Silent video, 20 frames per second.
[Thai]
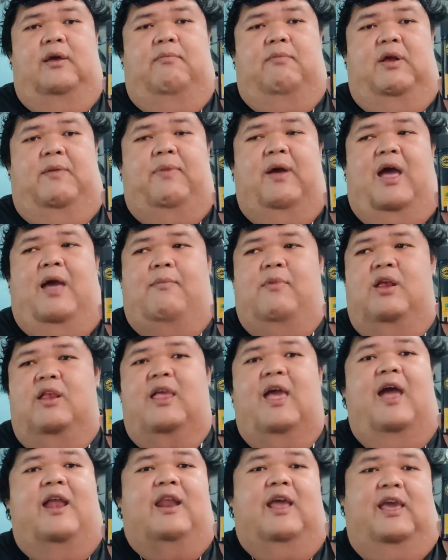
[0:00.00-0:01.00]
มันผ่านมาตร
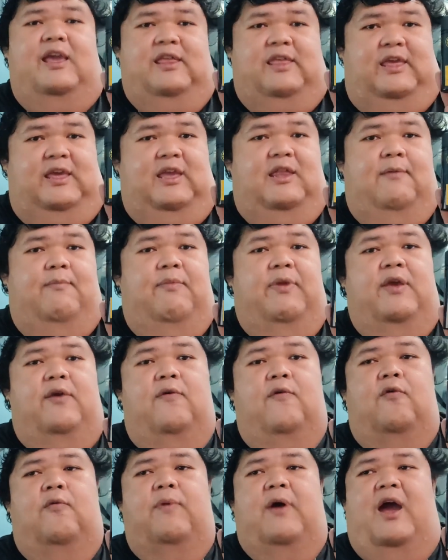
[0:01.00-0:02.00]
ฐาน
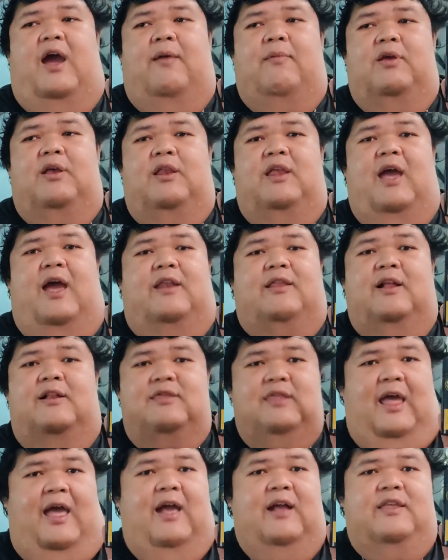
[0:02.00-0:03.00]
ITW ผ่านมาตรฐาน
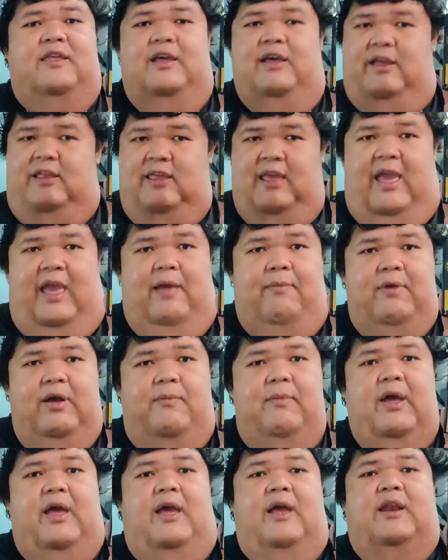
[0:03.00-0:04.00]
ต่างๆเยอะแยะ
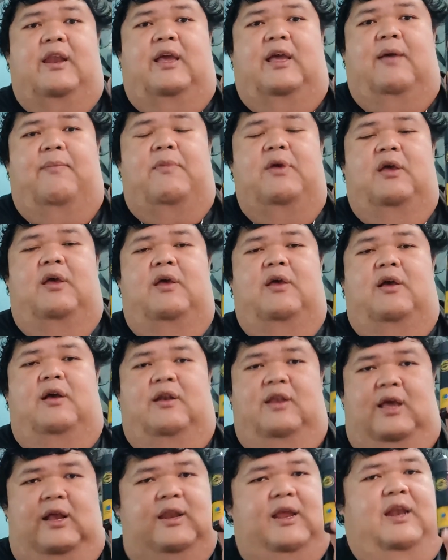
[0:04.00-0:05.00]
มากๆนะครับ
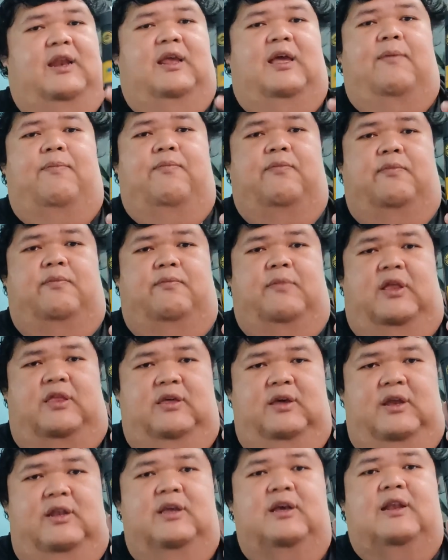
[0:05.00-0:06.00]
ดังนั้นครับมัน
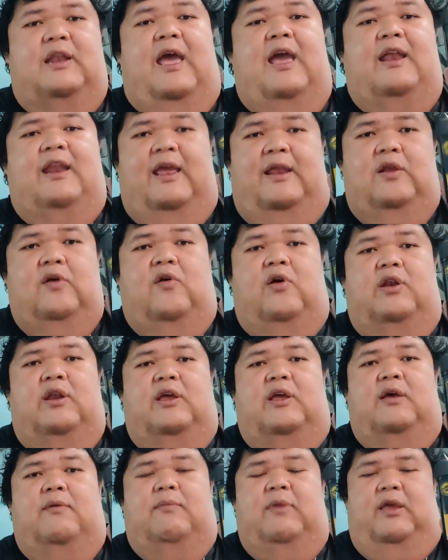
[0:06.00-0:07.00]
เชื่อถือได้แน่นอน
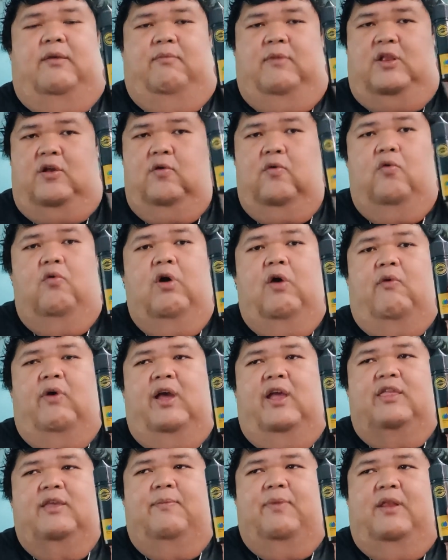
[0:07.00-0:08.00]
นะครับไม่ต้องกลัว
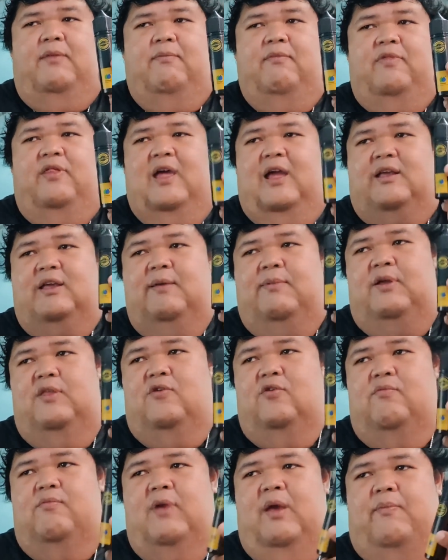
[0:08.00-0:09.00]
ว่าจะเป็นสายเคลือบเครื่อ
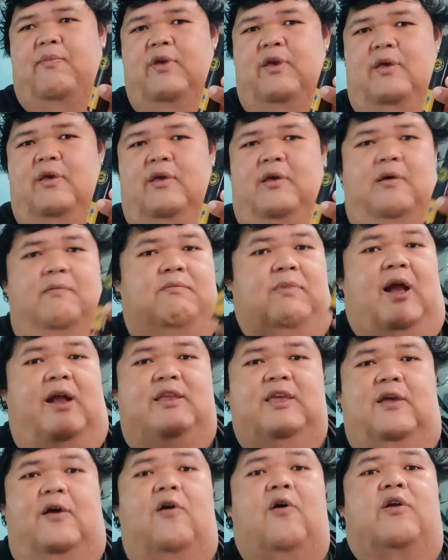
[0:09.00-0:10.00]
งยนต์แบบบาง
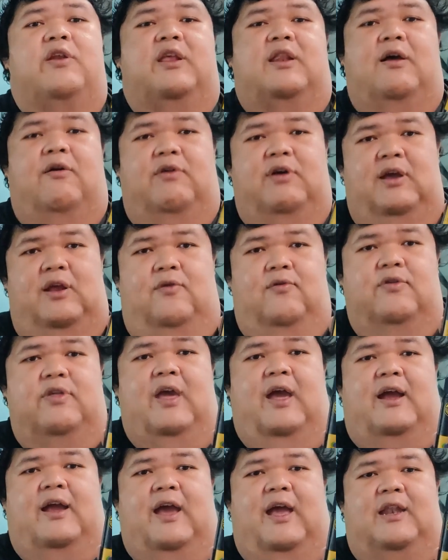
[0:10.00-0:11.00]
ยี่ห้อที่เราเคยรู้
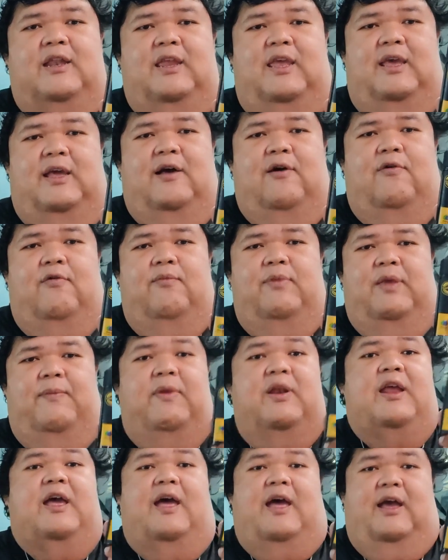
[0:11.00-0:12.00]
จักกันที่เขามี
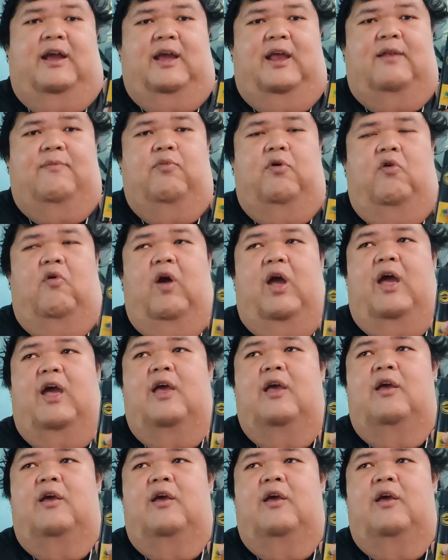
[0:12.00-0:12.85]
ปัญหากันเพราะว่า